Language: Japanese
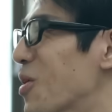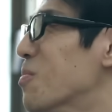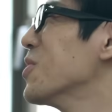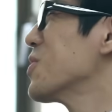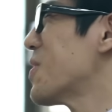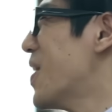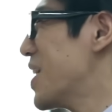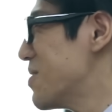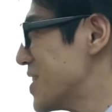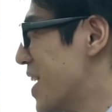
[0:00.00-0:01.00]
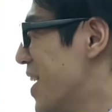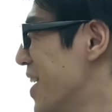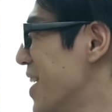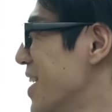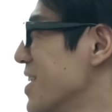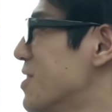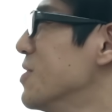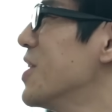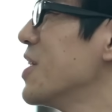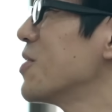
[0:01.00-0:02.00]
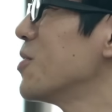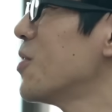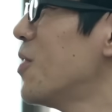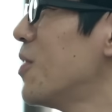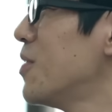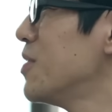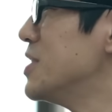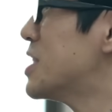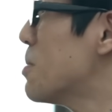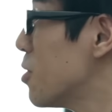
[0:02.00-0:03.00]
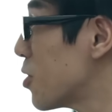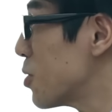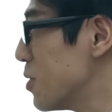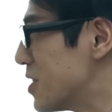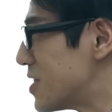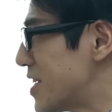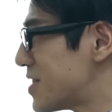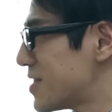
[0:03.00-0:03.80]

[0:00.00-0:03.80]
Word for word: 本物ではありません。訓練用の偽物のウイルスで